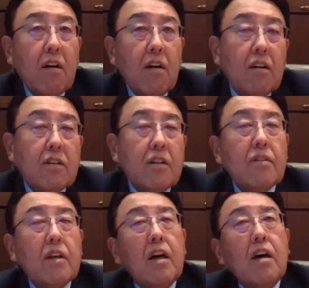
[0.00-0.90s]
ん、です
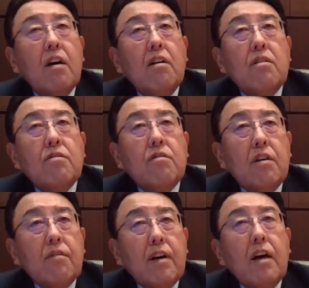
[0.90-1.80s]
から、それ
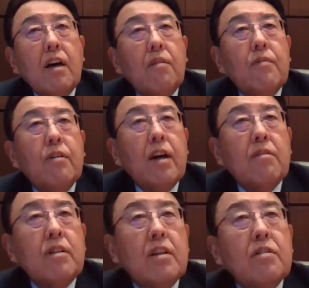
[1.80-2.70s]
はもうある
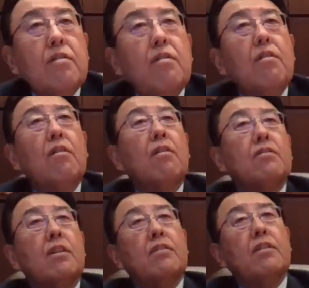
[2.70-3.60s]
程度
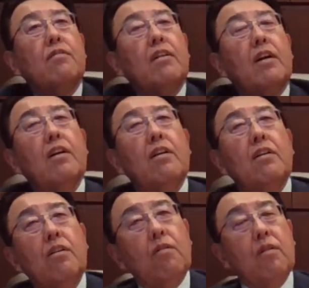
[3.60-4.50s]
先生は
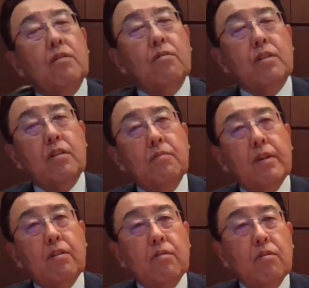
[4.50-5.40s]
あの教えるべ
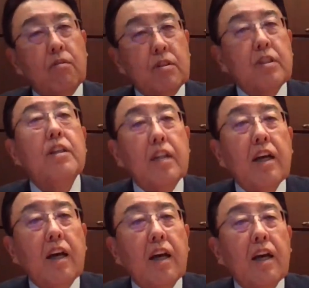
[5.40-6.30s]
きことを教え
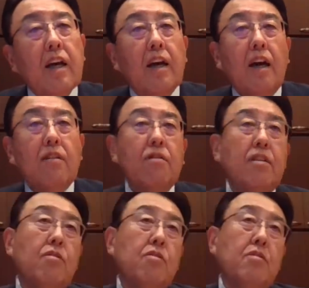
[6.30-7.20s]
て、うん、あと
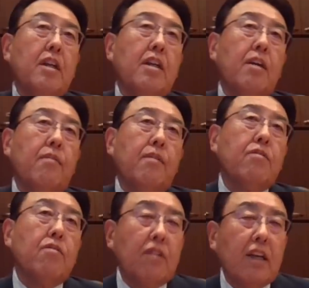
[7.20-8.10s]
は野となれ山
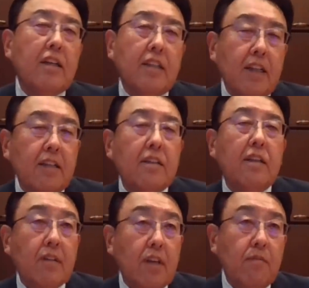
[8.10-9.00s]
のとなれじゃな
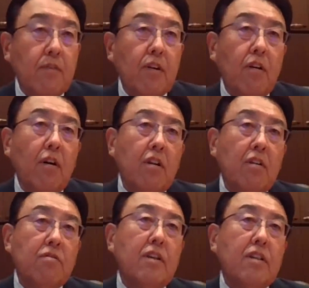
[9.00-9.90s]
いですけども、うんう
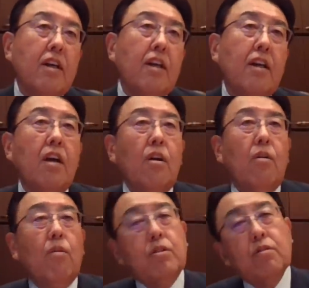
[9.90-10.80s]
ん、そうやって
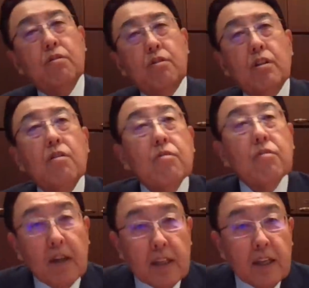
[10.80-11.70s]
補習事業
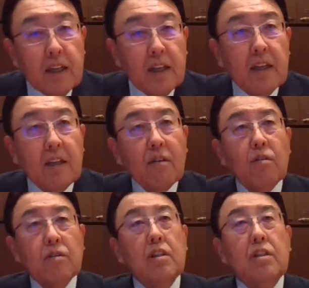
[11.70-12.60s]
とかね、うん、
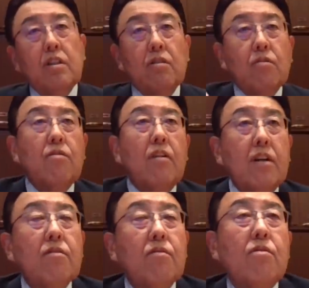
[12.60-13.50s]
個人指導とか
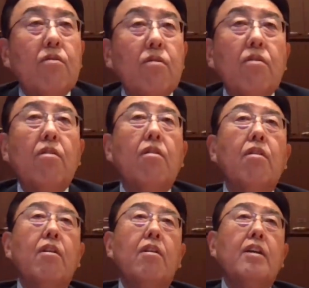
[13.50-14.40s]
いうことを
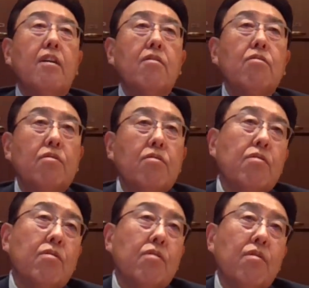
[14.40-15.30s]
やるという
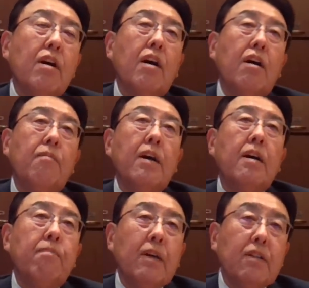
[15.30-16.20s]
ことは、まあ
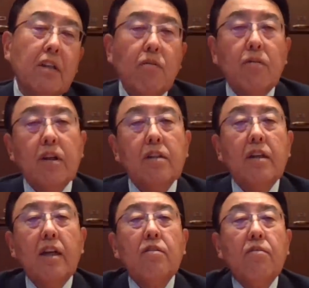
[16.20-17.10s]
一般的に行われて
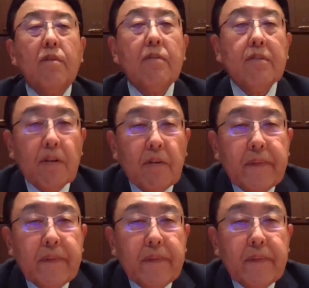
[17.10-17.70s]
ないと思いますよ。